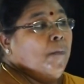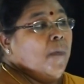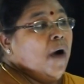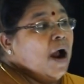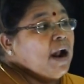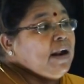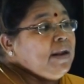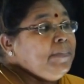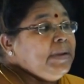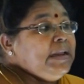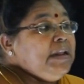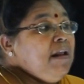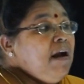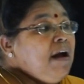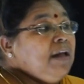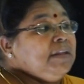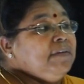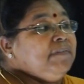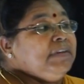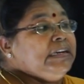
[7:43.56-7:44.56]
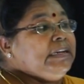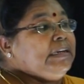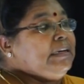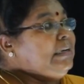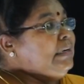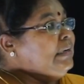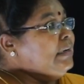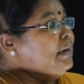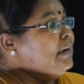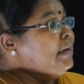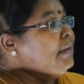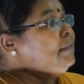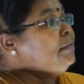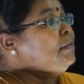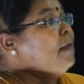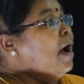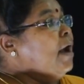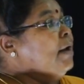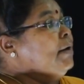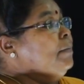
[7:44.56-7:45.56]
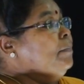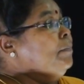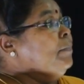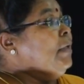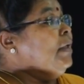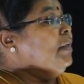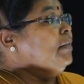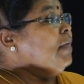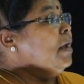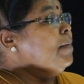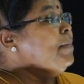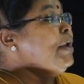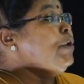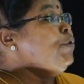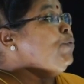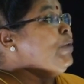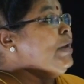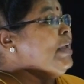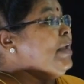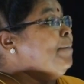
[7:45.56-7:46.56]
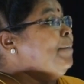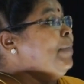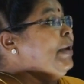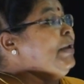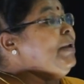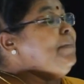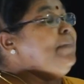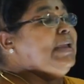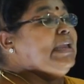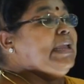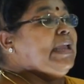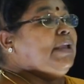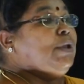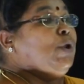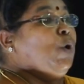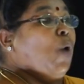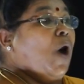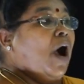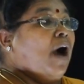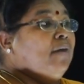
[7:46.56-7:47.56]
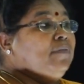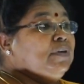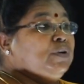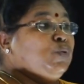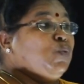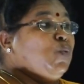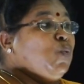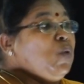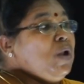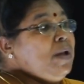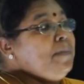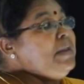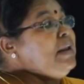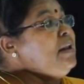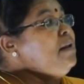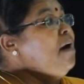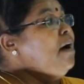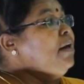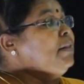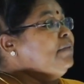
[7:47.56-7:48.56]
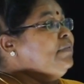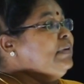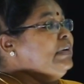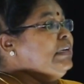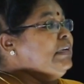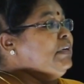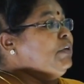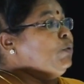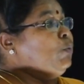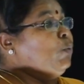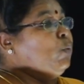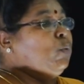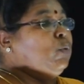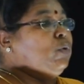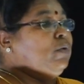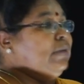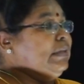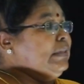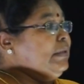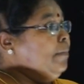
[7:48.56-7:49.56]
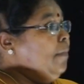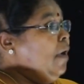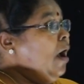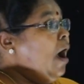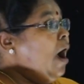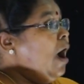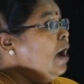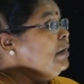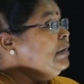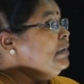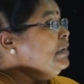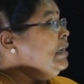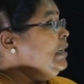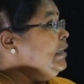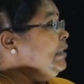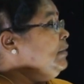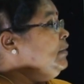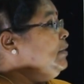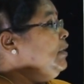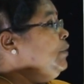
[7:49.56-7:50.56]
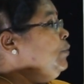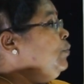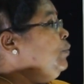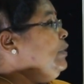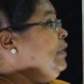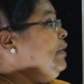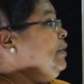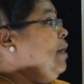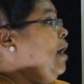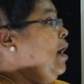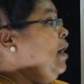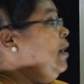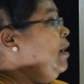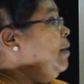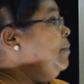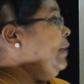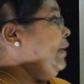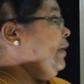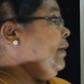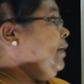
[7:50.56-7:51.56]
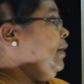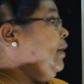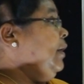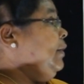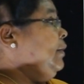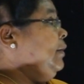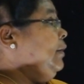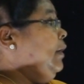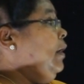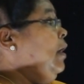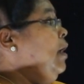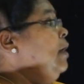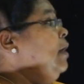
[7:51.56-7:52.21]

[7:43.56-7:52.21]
மானமில்லாதவன் என்று இழித்தாலும் தமிழனுடைய பெருமையை அவன் ஊனமில்லாதவன் என்று கூறுவதும் அங்கு நயத்திற்குரியதாக அமைகின்றது